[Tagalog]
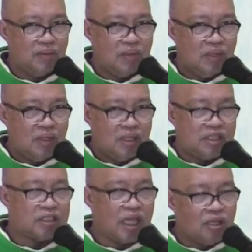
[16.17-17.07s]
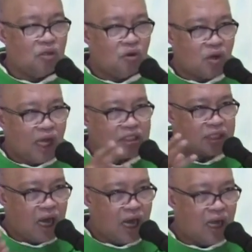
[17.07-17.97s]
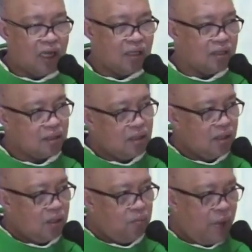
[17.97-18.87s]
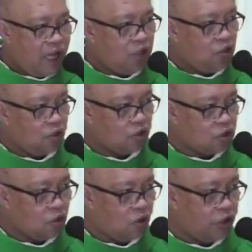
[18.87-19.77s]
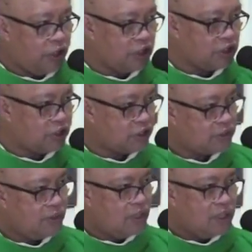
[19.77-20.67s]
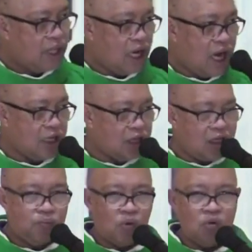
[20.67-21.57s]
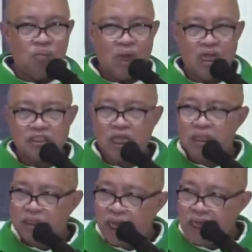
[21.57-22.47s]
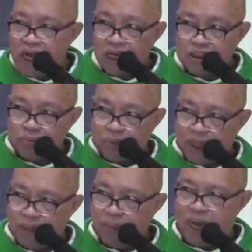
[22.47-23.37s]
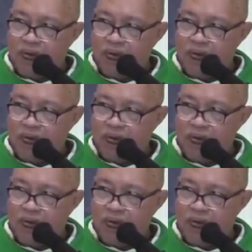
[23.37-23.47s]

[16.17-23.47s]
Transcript: Si San Lucas ang major source ng atin pong mga Sunday Gospel para sa